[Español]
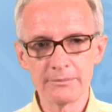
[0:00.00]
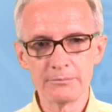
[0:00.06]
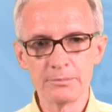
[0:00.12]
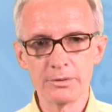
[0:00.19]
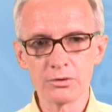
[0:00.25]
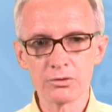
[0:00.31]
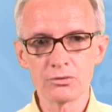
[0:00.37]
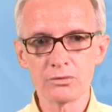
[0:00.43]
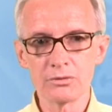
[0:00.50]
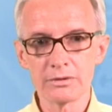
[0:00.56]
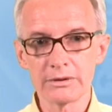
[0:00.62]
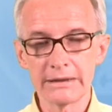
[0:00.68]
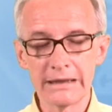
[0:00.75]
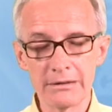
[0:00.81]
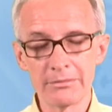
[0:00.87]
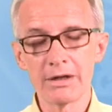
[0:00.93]
por
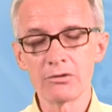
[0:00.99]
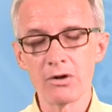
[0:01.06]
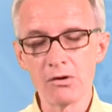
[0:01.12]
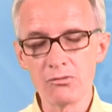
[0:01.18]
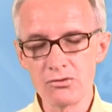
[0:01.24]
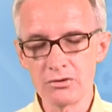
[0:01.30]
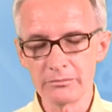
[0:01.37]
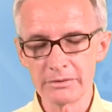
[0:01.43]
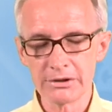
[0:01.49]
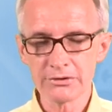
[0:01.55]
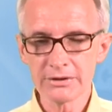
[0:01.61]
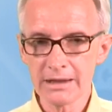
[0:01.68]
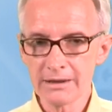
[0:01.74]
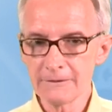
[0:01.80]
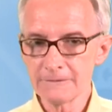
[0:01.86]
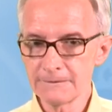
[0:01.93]
elevado a 1 menos
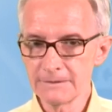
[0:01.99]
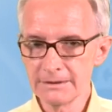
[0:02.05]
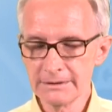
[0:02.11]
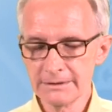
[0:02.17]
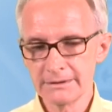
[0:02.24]
alfa,